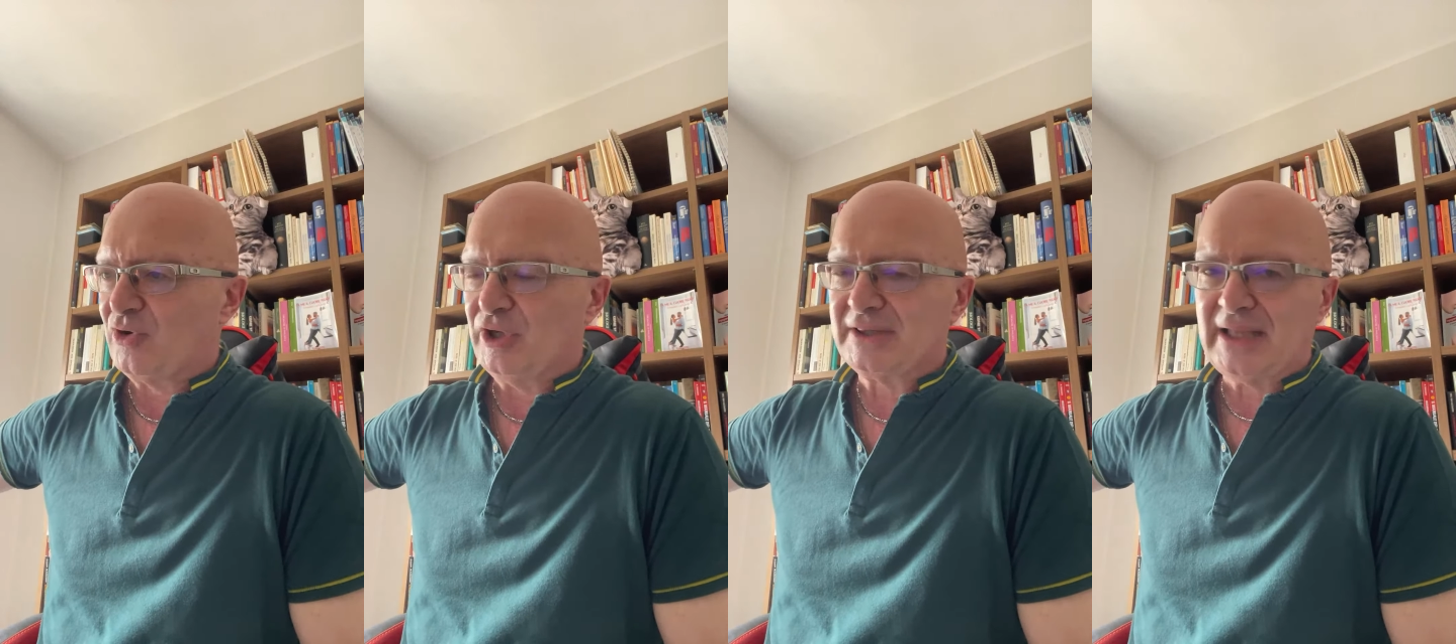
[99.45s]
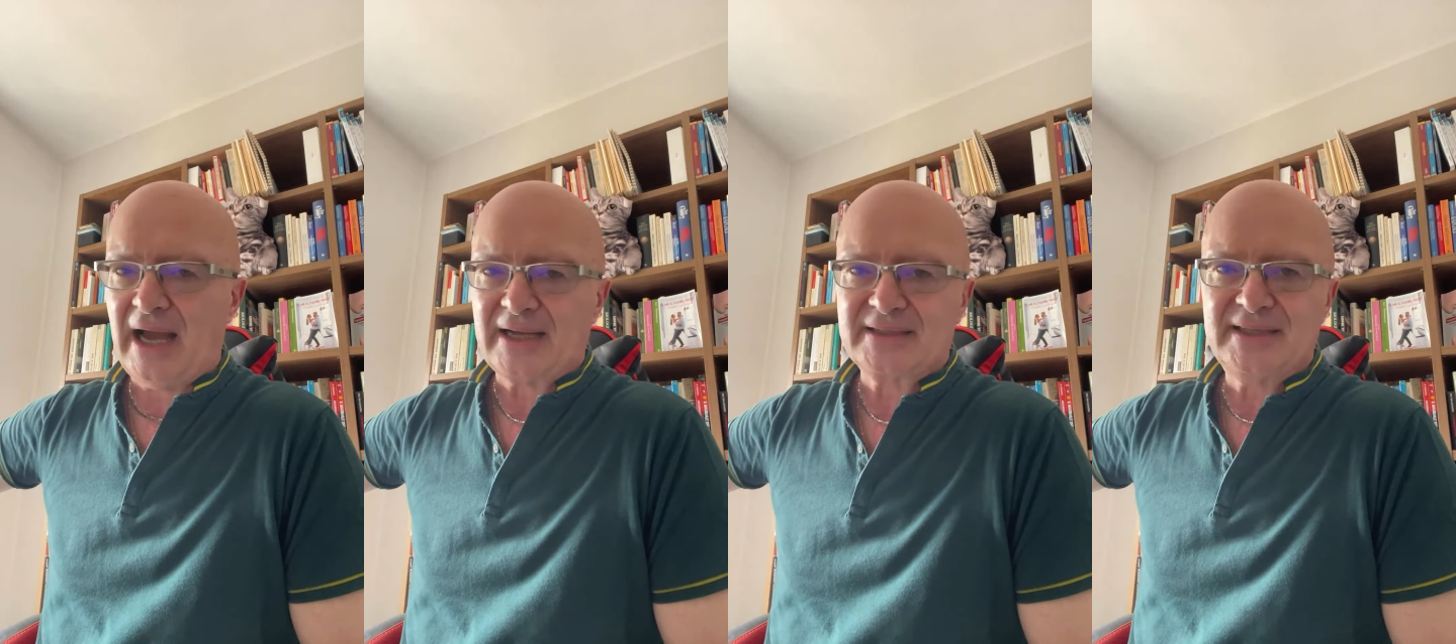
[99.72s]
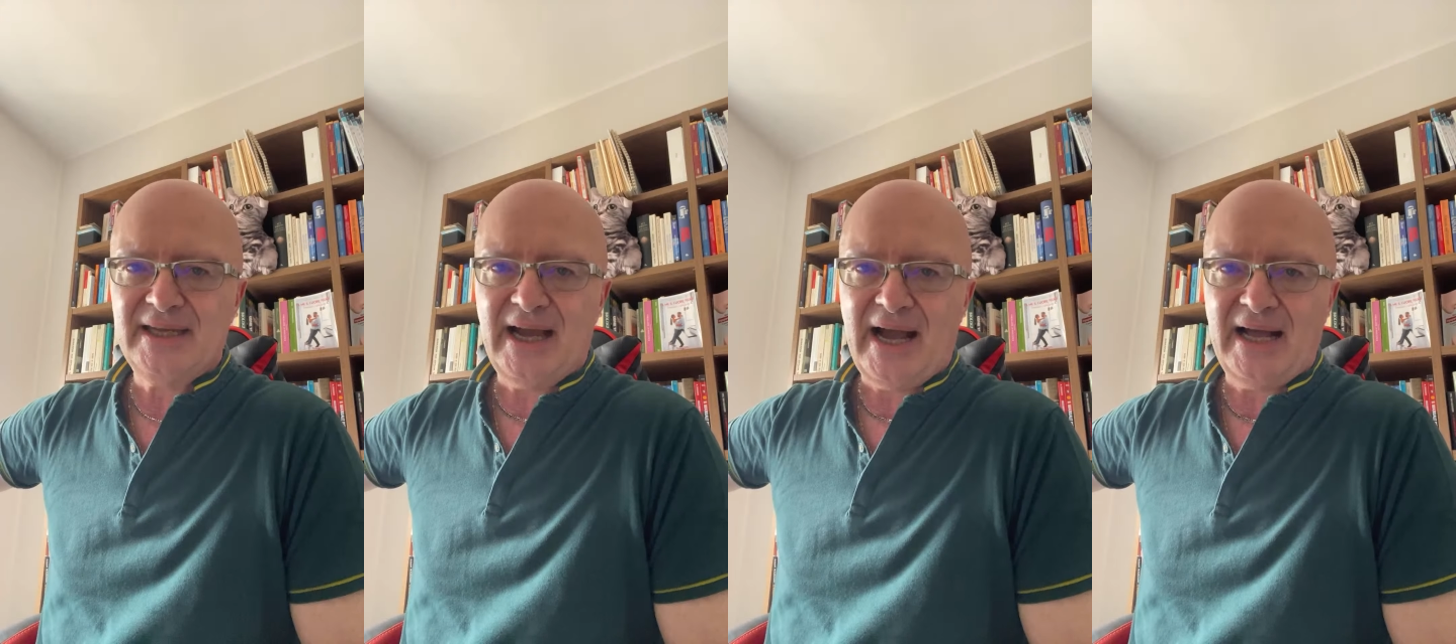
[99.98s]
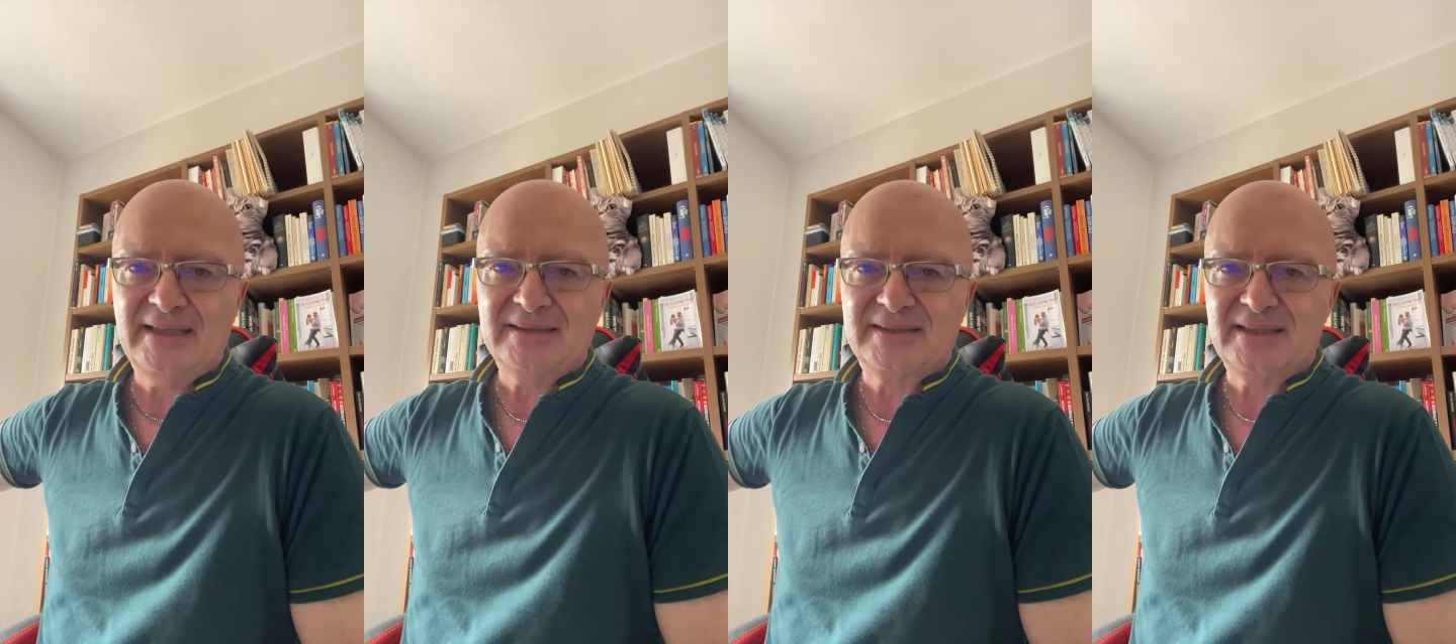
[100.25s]
con i tacchi
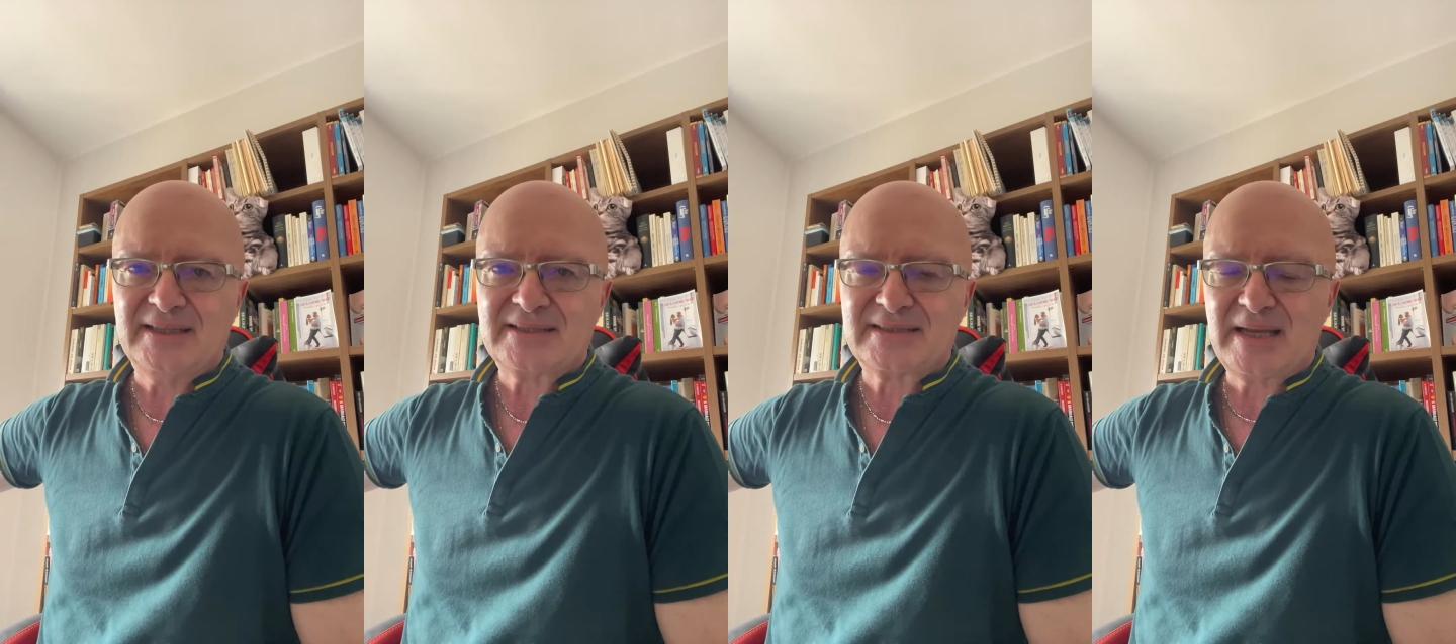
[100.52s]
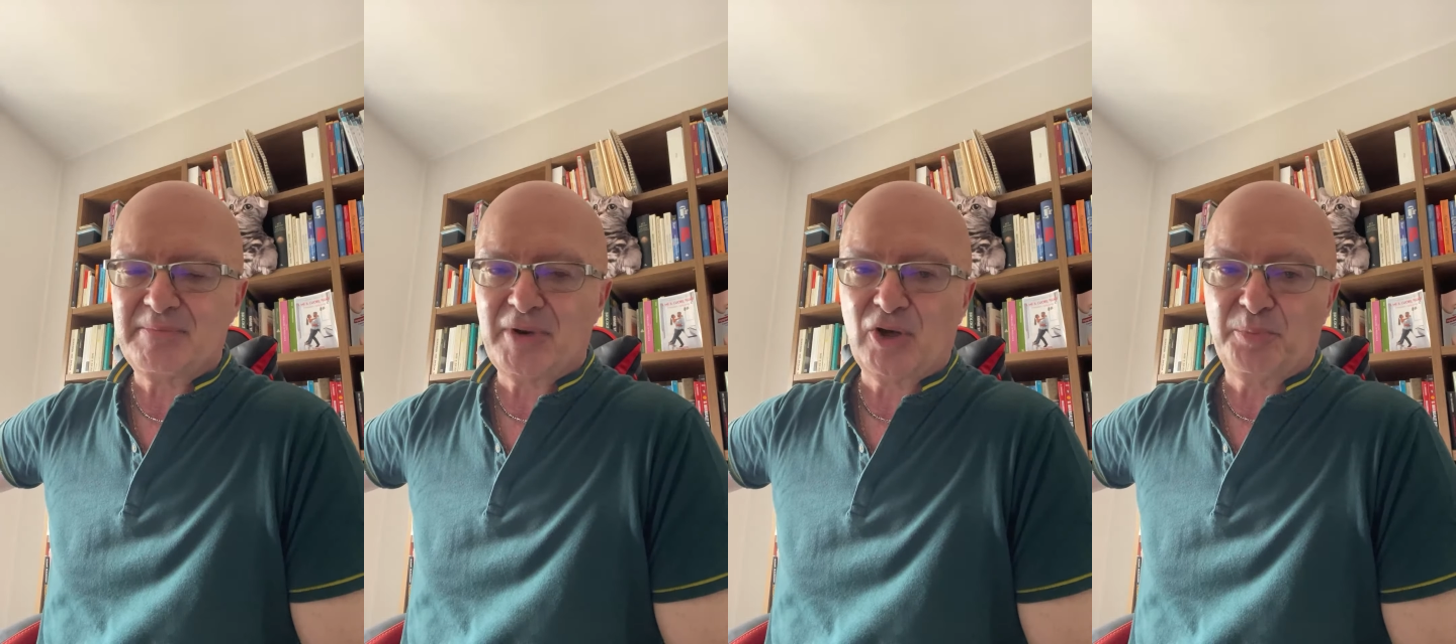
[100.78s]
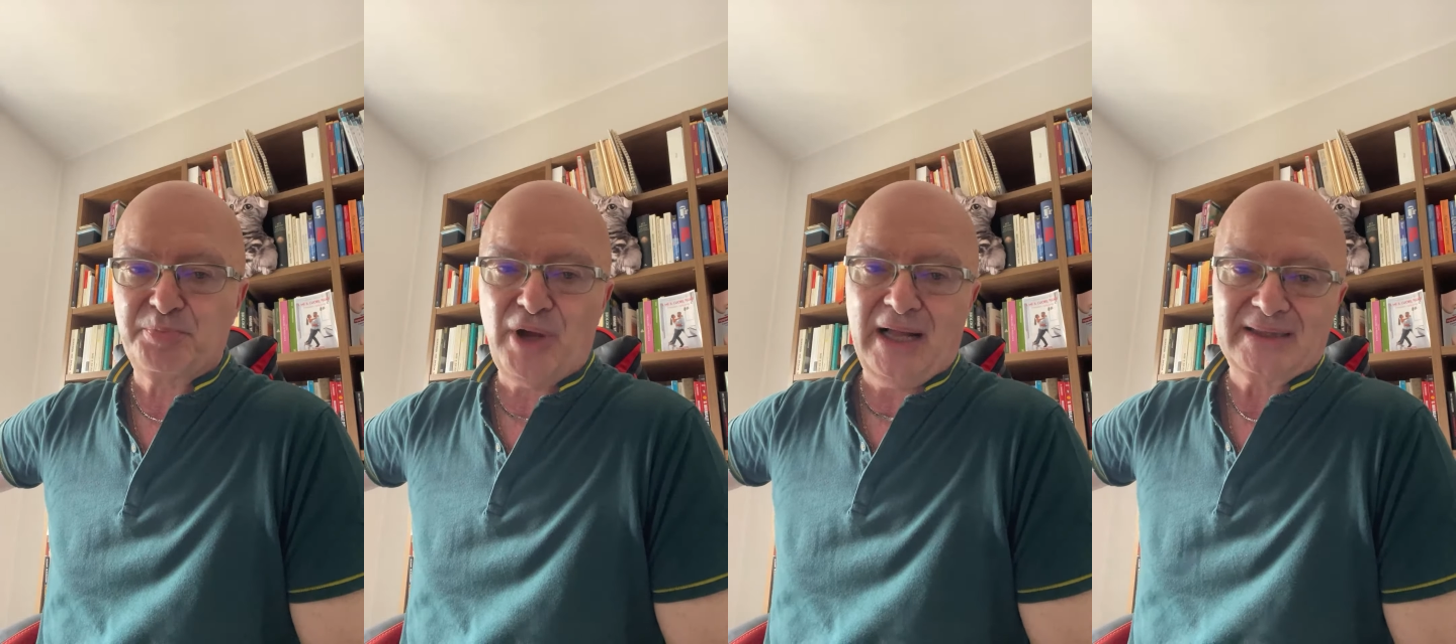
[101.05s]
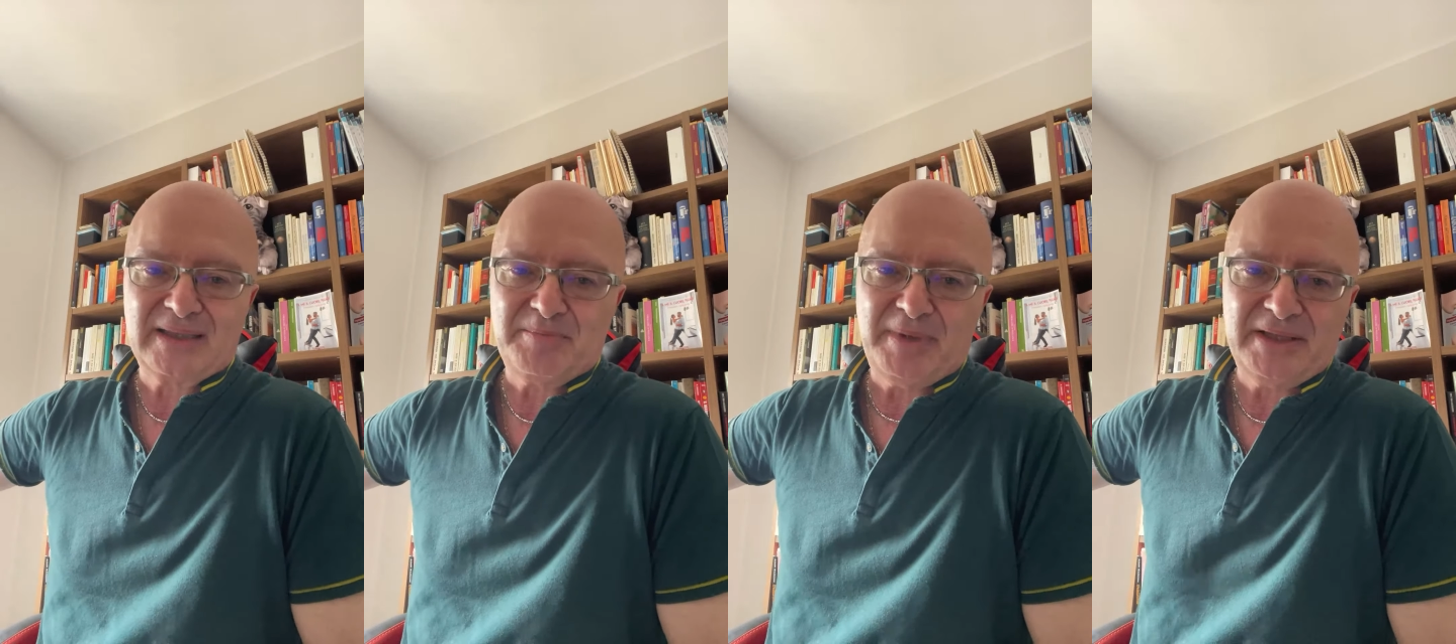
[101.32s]
alti e sembrano più alte,